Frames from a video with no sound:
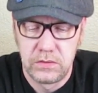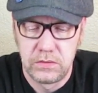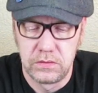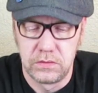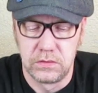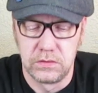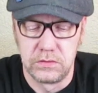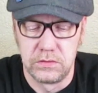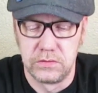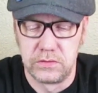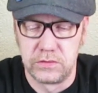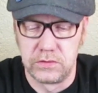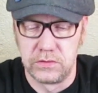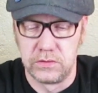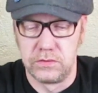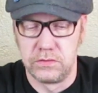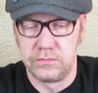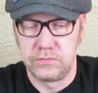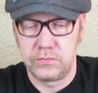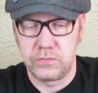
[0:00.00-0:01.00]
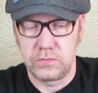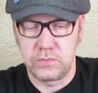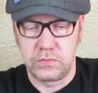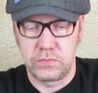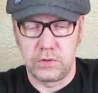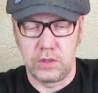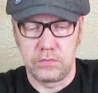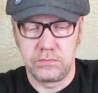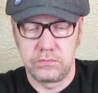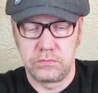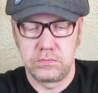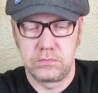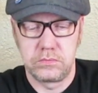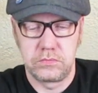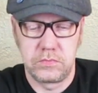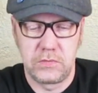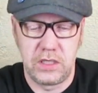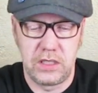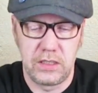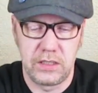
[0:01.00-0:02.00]
Und äh, ja,
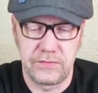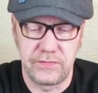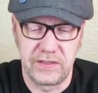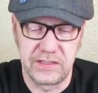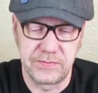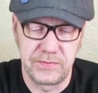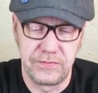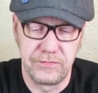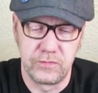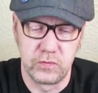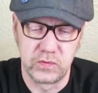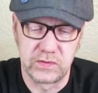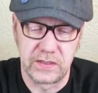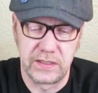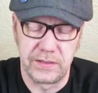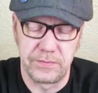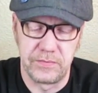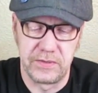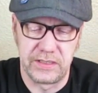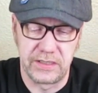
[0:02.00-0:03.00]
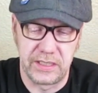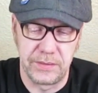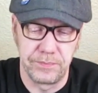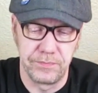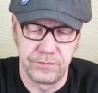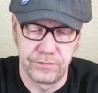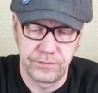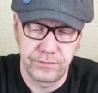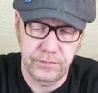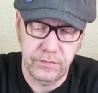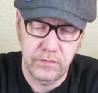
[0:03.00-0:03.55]
da hat man es mit dem Fußgelenk, mit den Kippen.